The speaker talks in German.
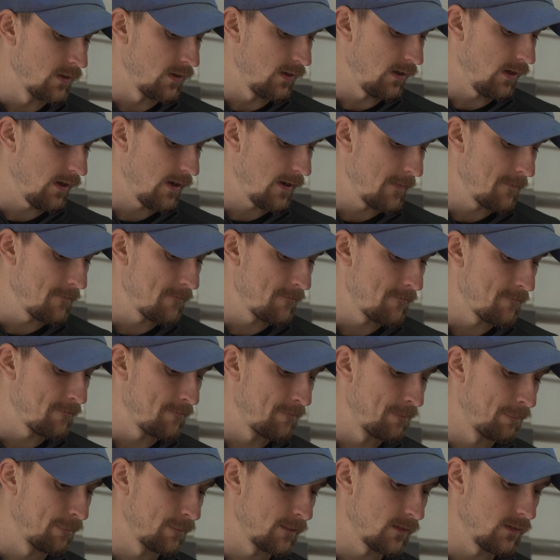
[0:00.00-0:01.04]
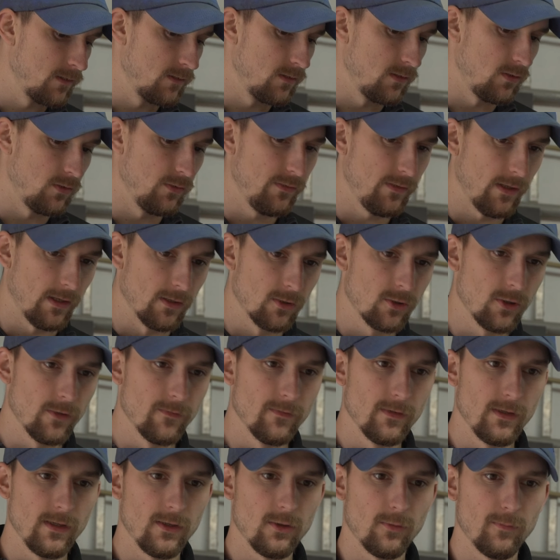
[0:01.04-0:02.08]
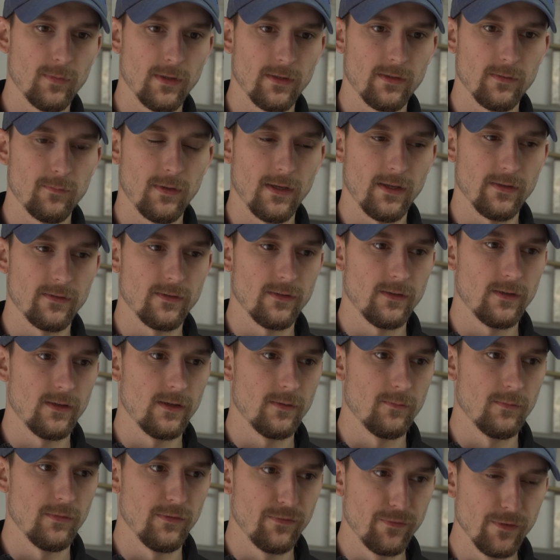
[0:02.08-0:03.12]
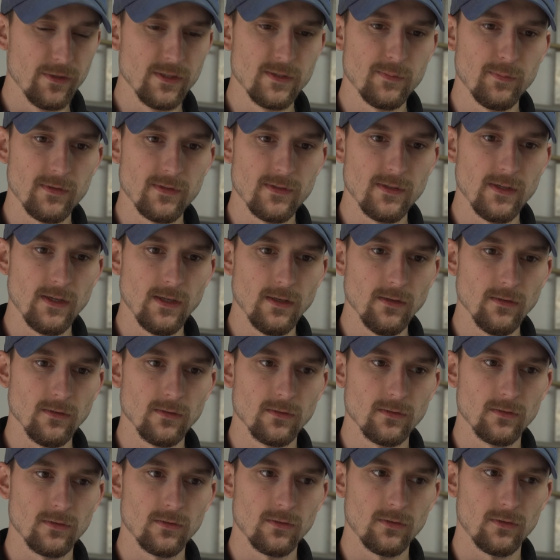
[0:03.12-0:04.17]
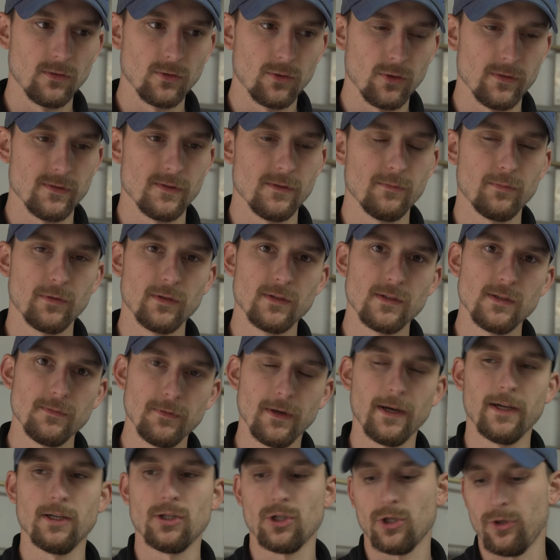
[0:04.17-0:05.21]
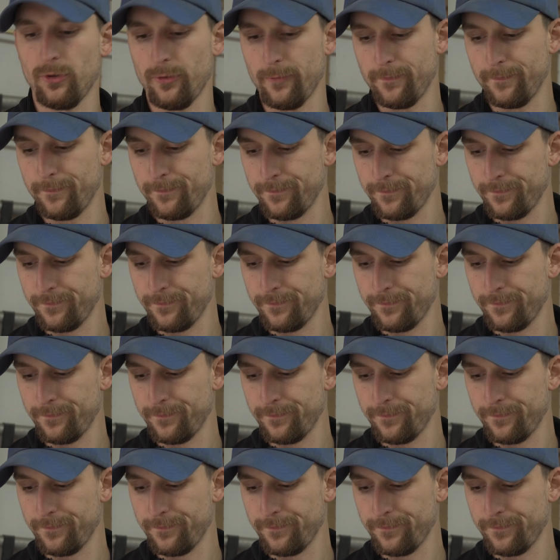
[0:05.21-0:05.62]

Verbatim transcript: Ähm, und dann können wir die komplette Platte mit Filz beziehen und können sie im Prinzip reinschrauben.